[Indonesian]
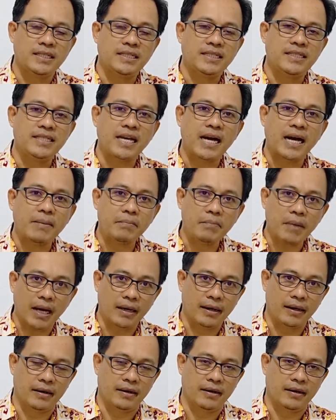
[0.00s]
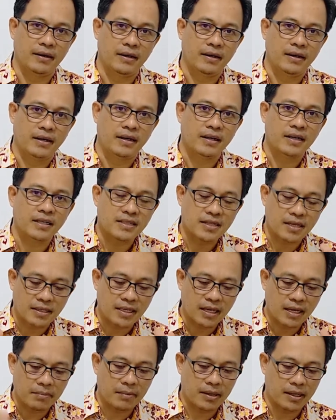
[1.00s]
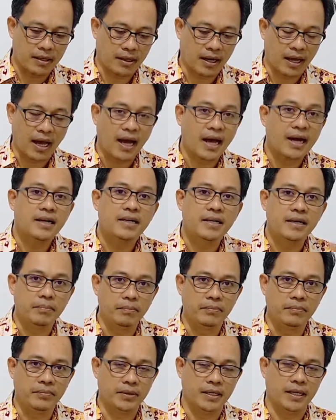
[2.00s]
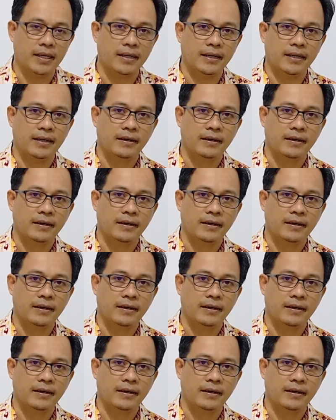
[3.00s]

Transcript: nyaman, rasa nyaman, adem ya.